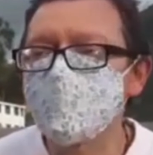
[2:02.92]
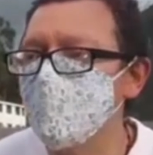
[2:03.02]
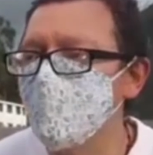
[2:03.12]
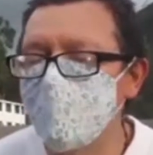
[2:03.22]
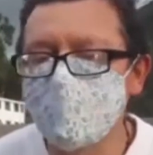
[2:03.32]
en
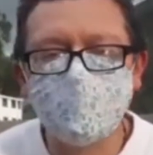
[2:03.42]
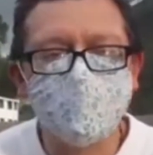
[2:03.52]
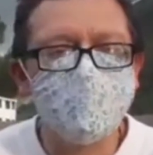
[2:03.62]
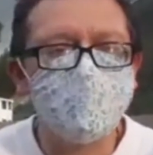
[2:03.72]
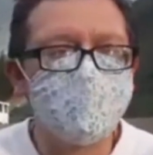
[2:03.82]
cualquier
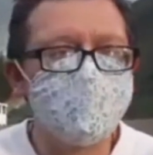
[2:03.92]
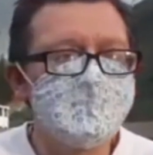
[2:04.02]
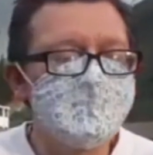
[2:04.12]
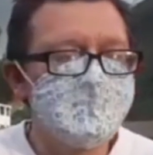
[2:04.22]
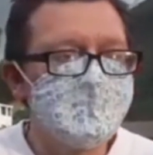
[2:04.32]
lugar
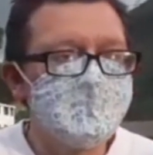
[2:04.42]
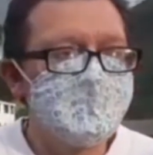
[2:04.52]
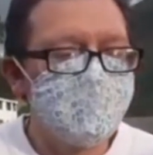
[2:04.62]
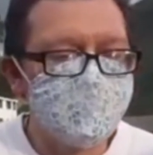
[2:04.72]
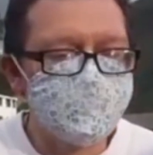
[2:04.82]

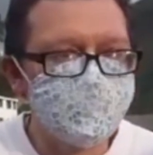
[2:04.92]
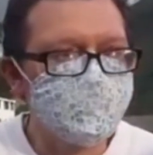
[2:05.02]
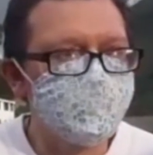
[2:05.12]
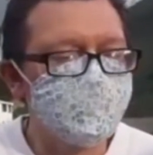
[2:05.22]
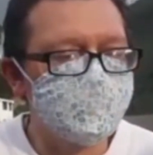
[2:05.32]
hacen sus
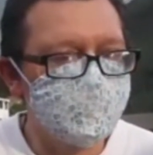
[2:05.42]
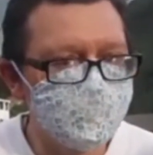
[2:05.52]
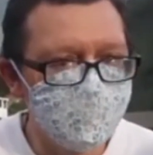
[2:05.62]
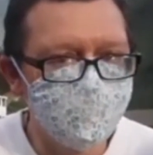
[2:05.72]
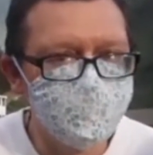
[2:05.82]

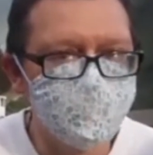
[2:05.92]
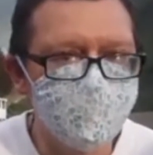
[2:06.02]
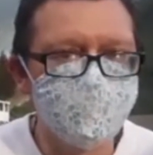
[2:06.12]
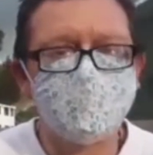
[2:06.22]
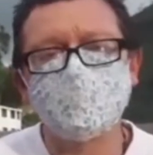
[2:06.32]
necesidades
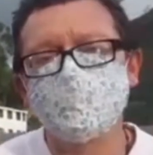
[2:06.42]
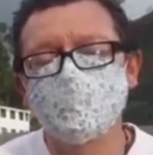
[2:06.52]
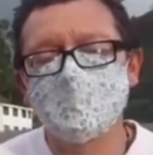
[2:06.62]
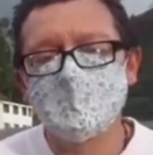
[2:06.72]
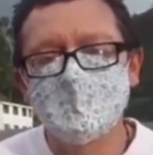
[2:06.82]
fisiológicas.
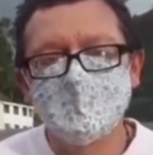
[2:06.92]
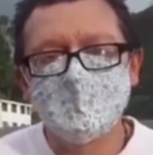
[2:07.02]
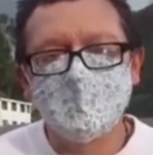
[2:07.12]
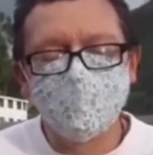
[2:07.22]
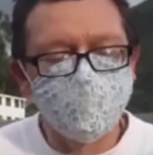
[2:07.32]

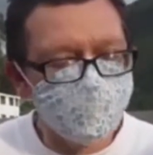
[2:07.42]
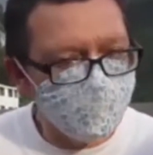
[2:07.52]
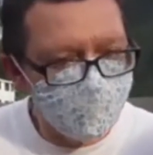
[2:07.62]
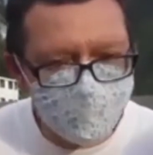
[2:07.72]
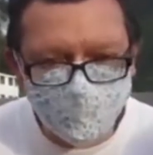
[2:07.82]

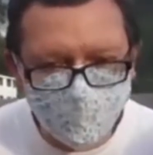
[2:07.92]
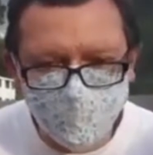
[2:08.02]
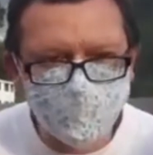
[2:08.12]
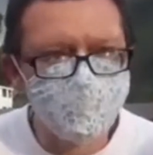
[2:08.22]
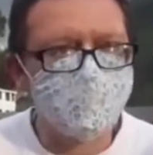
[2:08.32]
Nosotros como
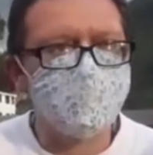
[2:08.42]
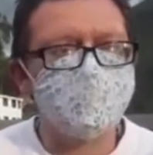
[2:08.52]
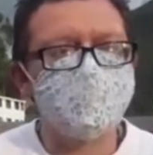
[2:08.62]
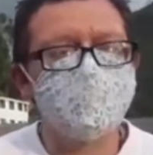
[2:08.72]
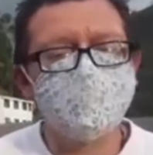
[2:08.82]

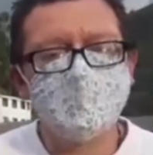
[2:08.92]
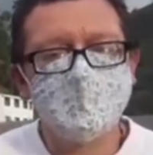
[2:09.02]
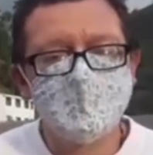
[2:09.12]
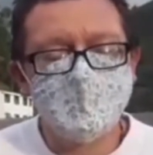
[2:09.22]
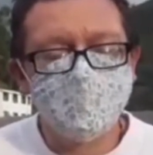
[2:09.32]
ciudadanía
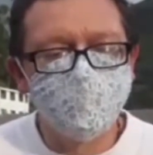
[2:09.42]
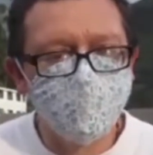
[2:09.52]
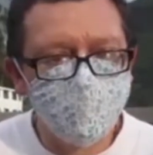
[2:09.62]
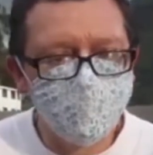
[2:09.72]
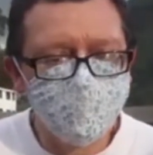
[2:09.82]

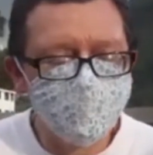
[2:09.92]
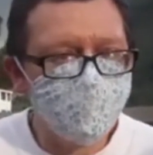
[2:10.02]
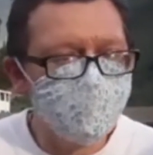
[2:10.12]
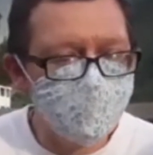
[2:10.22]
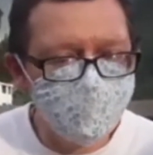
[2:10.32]
no
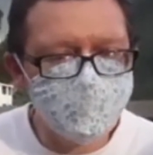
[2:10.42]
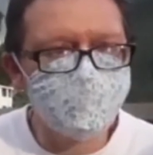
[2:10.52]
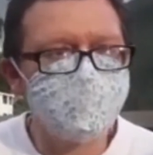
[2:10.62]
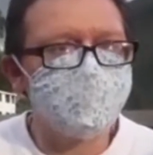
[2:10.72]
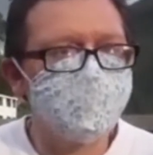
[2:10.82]
podemos
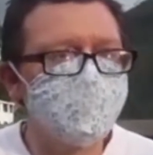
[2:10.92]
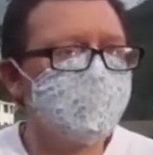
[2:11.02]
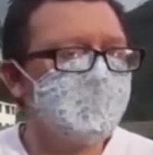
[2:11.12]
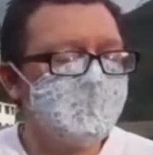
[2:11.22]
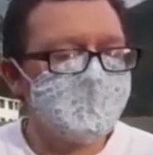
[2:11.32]
permitir
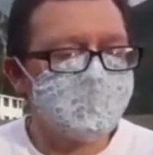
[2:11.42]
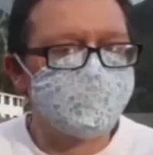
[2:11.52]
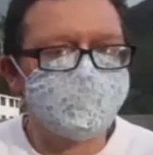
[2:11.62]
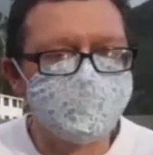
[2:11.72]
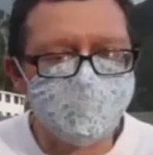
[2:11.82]
que se
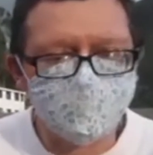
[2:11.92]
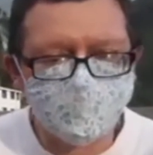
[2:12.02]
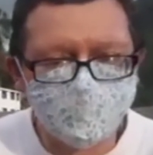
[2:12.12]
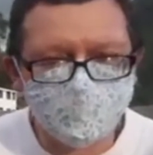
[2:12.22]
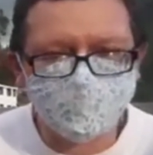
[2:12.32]
siga
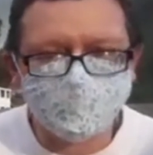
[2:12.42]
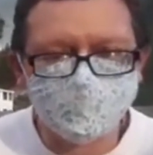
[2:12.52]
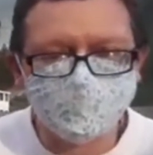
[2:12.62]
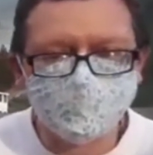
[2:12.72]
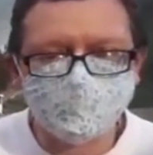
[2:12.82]
presentando esta
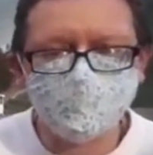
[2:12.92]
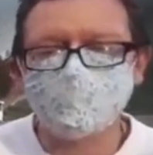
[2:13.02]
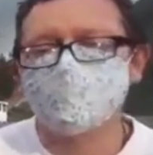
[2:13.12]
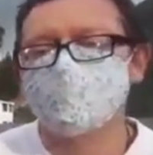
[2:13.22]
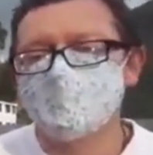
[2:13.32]
situación.
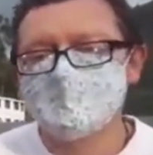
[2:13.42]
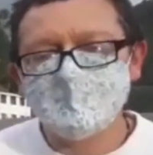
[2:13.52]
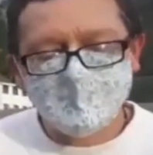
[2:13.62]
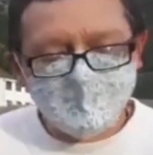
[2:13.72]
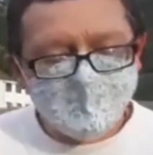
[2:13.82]

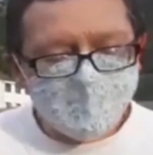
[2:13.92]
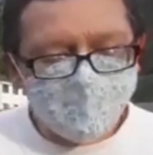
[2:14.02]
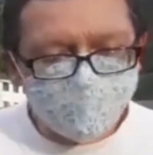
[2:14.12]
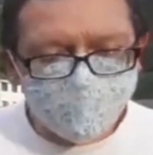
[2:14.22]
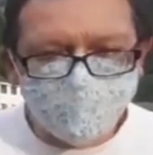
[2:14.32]
Pero
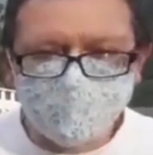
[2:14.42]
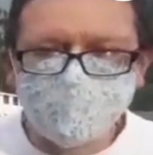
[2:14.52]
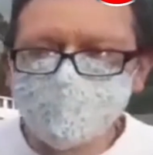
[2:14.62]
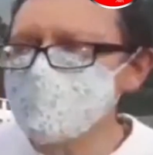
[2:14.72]
lo que más